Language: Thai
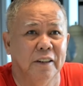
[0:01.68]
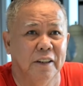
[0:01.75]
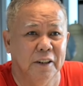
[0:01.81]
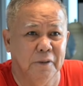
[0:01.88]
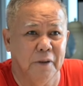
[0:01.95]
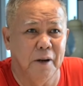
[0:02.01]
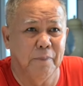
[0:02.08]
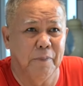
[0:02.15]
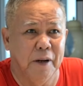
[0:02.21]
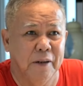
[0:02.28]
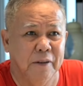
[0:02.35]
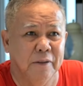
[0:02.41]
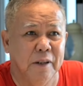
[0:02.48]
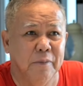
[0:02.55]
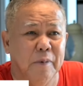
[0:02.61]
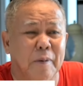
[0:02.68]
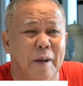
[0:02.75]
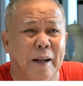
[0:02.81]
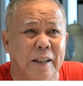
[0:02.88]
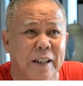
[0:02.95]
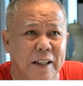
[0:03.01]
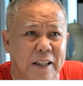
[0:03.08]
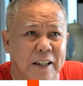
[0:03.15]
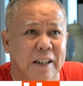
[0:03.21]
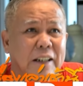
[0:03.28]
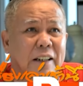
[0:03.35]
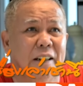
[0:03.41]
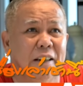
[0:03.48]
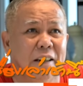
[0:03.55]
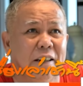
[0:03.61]
ถือว่าเป็นนิมิตหมายที่ดี
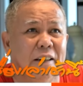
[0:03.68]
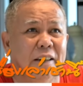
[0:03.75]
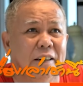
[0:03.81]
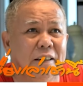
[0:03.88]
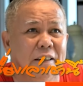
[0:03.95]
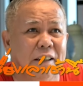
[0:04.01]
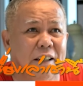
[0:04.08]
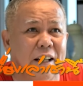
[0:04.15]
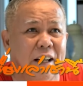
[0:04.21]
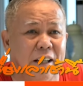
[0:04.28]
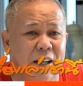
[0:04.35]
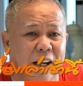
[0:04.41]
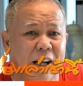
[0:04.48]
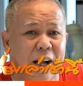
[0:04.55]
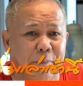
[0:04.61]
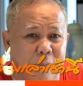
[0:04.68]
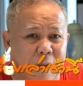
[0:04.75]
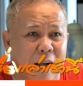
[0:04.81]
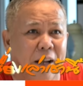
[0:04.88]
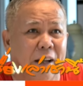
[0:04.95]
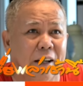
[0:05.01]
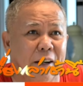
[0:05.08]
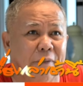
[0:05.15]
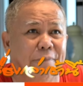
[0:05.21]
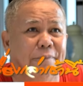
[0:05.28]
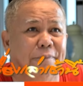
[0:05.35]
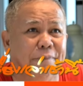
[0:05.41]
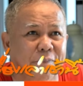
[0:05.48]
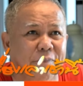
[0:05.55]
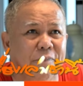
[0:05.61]
ที่ท่านจะได้กลับมานะครับ
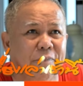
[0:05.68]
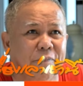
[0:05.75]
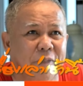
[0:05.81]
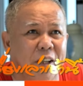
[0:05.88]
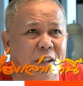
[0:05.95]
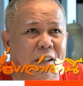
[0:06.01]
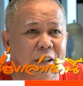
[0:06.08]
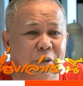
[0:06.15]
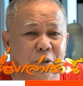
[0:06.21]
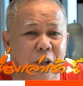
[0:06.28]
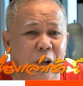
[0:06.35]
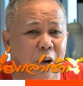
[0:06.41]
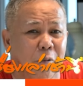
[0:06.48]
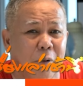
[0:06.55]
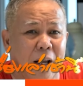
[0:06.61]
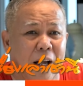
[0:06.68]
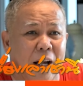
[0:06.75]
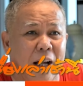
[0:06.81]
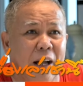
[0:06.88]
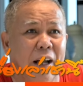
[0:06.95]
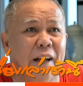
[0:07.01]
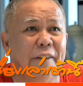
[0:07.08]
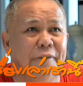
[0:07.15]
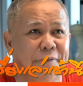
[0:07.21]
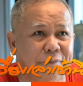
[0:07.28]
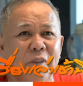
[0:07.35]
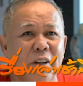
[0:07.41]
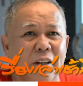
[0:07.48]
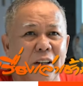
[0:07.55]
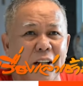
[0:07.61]
คิดถึงอยู่ตลอดเวลา
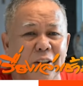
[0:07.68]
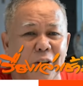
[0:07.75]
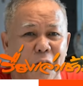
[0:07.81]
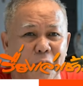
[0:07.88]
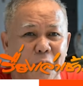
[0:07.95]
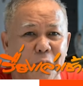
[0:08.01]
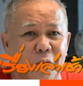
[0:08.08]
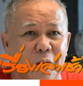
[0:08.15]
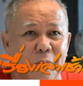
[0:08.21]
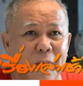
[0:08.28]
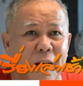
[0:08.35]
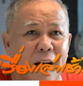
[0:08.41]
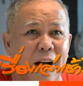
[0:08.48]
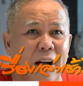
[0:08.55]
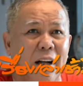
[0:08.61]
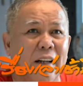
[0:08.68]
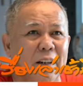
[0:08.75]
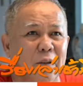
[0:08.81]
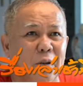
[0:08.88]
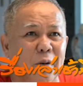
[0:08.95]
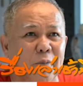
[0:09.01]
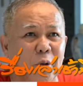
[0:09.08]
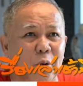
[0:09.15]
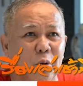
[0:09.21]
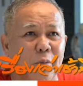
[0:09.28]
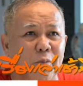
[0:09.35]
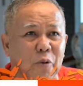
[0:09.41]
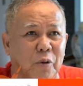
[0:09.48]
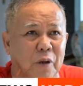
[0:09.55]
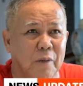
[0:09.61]
ได้ต่อสู้กันมาร่วมทุกข์ร่ว
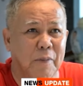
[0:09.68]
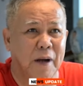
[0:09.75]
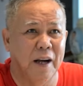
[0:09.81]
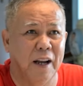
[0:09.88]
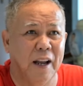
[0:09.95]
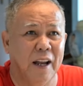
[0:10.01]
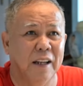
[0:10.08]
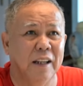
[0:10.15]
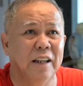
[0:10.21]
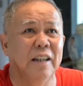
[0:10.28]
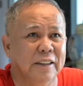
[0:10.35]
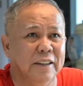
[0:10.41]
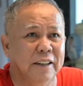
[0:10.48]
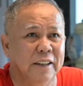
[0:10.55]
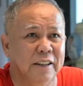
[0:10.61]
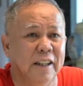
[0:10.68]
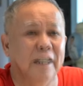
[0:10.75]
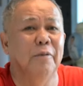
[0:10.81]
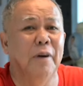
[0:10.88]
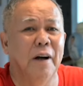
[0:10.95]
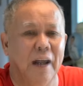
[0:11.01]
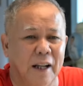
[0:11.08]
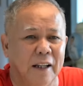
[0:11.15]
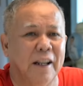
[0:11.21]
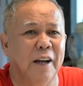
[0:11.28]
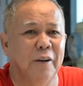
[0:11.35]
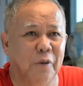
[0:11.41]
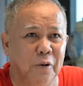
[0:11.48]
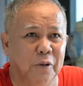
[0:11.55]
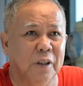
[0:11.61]
มสุขกันมาขนาดนี้ คิดว่าท่า
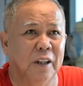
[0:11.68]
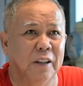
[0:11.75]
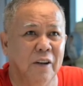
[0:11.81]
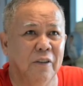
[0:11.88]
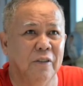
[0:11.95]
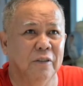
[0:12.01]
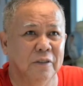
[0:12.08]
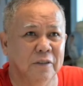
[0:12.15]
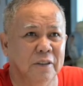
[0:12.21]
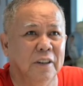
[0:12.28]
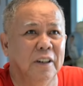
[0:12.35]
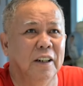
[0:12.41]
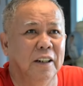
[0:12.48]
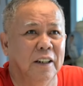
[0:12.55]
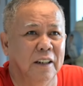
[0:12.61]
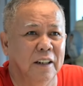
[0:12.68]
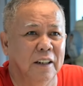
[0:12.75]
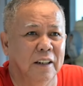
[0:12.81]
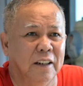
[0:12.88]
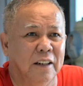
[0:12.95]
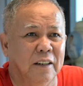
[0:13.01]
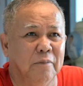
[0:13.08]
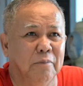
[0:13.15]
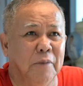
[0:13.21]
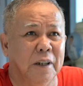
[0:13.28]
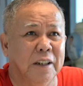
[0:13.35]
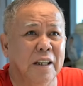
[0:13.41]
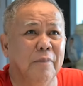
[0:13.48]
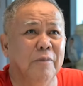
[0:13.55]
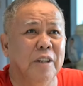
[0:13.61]
นคงจะต้องมา
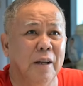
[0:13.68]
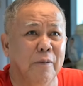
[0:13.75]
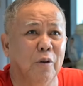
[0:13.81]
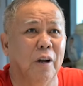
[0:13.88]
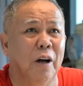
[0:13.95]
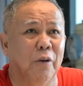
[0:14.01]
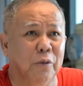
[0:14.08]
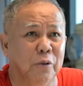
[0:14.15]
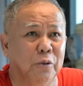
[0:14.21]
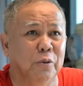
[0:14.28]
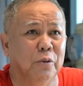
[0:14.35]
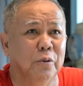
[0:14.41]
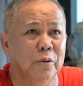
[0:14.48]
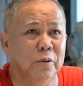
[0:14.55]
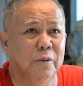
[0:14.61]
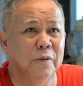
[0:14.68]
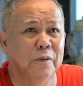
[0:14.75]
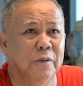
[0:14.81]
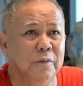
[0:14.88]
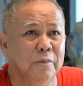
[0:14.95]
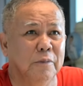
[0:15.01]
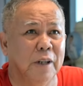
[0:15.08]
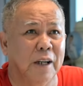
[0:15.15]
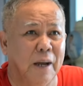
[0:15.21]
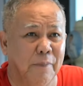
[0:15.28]
เยี่ยมเยียนพวกเราอยู่เมื่อก